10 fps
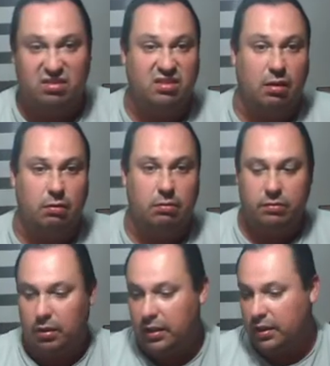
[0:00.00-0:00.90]
Então
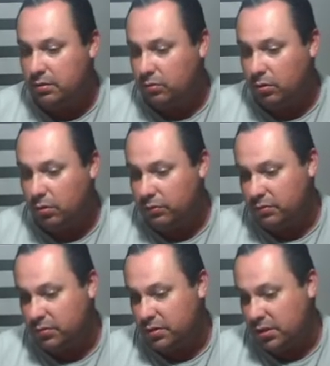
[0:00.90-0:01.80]
vou ler de
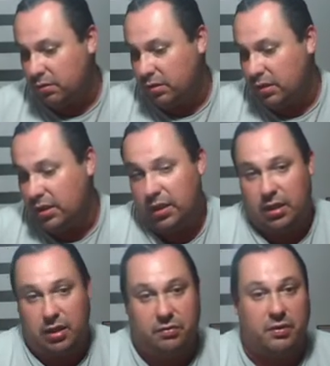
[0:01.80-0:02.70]
novo. Se eu
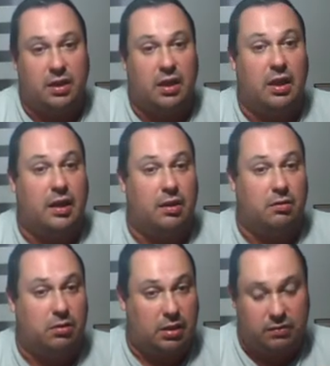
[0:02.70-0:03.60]
li, fica
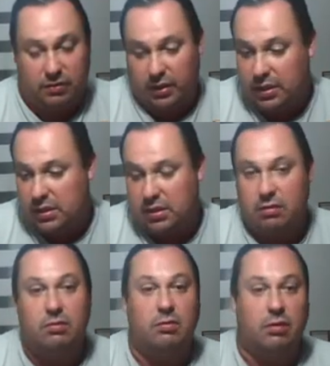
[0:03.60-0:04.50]
lido outra vez. Se
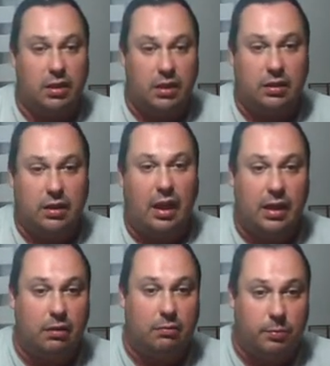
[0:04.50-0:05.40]
eu não li, tá
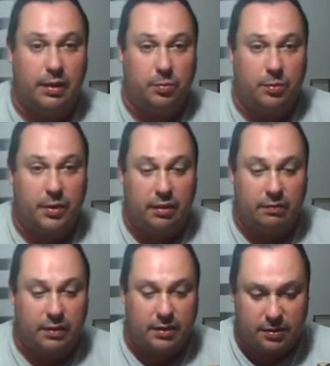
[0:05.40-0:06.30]
lido pela primeira
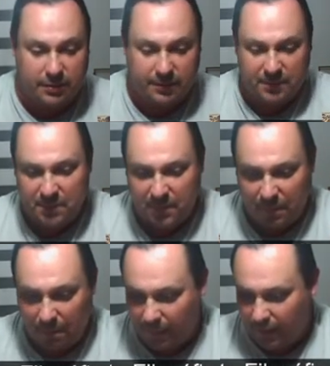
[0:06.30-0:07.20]
vez.
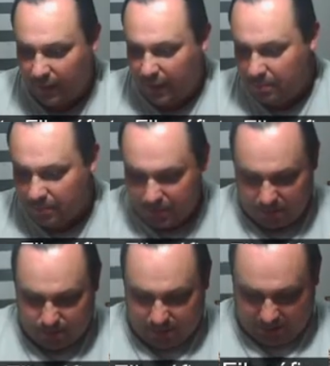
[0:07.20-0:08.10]
É,
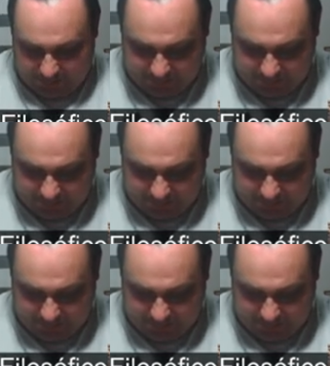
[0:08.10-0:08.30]
pois bem.